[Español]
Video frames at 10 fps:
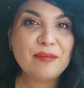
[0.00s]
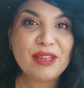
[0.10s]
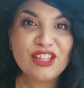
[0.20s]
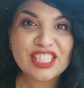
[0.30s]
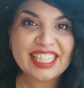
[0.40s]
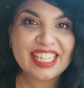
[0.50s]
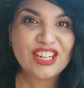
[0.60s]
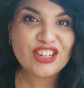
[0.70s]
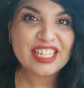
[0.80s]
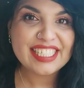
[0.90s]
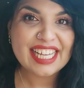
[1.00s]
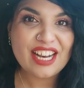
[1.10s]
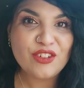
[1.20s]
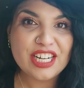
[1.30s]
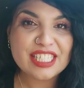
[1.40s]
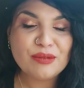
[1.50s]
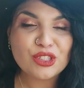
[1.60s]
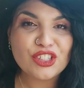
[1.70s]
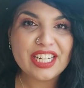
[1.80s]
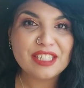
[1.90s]
En vídeos anteriores, algunas de
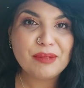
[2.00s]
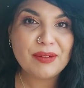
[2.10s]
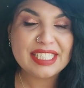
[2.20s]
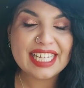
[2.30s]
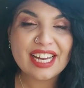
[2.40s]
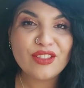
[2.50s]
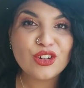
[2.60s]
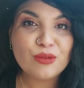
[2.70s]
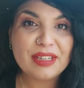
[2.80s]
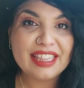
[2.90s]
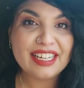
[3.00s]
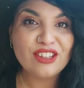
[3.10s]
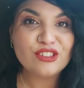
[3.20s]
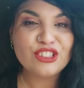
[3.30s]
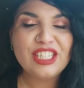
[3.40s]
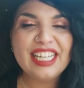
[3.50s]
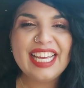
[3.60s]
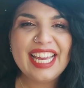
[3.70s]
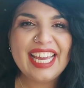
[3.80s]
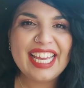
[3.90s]
vosotras me habéis dejado en comentarios
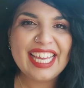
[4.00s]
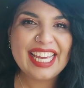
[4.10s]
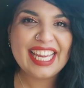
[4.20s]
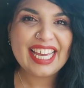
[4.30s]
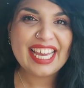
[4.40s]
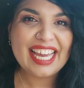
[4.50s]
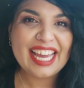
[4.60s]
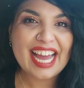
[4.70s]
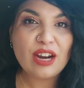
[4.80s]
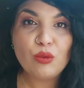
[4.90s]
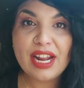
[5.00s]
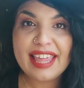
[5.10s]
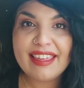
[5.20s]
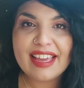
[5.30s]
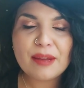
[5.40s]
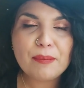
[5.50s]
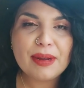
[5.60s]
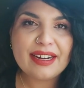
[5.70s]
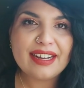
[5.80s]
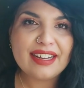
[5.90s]
eh, alguna idea
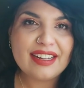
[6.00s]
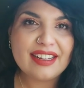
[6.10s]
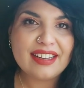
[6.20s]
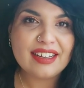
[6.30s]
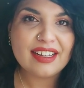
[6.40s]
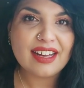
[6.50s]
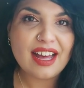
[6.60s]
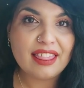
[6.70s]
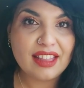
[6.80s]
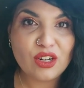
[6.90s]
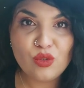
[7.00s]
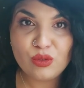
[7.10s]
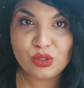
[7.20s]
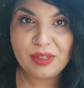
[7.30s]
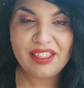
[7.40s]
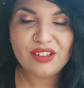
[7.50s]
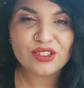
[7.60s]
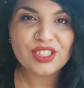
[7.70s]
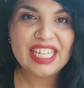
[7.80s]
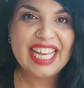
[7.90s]
para hacer nuevos
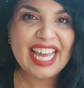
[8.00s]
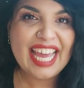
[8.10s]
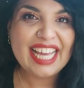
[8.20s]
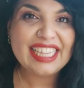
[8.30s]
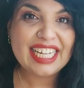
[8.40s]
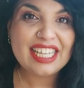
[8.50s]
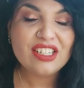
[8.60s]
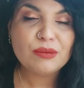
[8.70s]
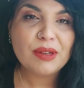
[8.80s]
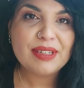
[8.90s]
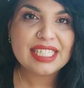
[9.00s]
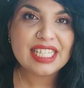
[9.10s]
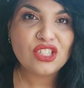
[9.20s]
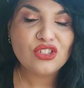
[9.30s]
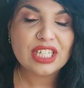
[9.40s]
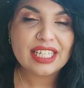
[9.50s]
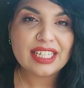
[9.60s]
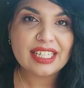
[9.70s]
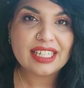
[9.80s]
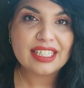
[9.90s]
vídeos. Entre ellas me habéis dicho
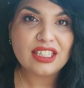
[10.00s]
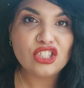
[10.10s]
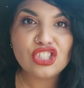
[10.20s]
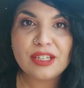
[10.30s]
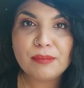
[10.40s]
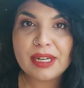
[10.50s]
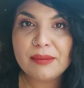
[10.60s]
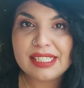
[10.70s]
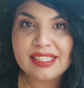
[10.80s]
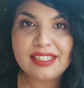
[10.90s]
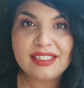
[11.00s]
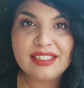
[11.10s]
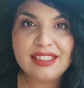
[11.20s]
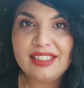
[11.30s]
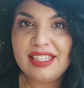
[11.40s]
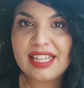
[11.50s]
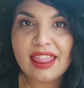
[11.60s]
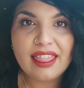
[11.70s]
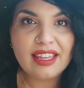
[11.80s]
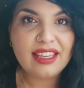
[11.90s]
que no siempre vestís ni
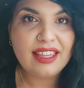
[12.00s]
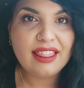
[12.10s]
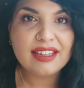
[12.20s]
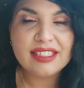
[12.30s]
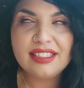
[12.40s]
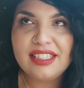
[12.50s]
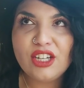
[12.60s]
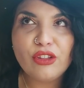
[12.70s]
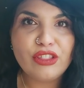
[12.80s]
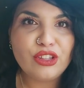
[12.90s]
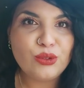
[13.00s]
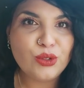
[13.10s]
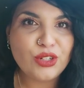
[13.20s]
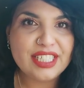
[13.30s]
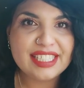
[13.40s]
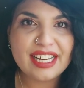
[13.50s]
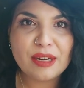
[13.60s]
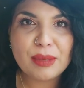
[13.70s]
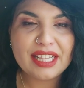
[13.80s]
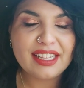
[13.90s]
tan ceñidas, ni con cinturones tan
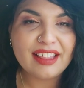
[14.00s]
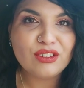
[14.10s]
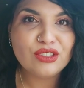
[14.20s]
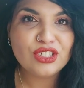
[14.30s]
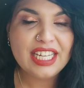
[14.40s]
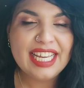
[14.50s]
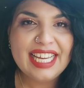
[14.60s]
apretados,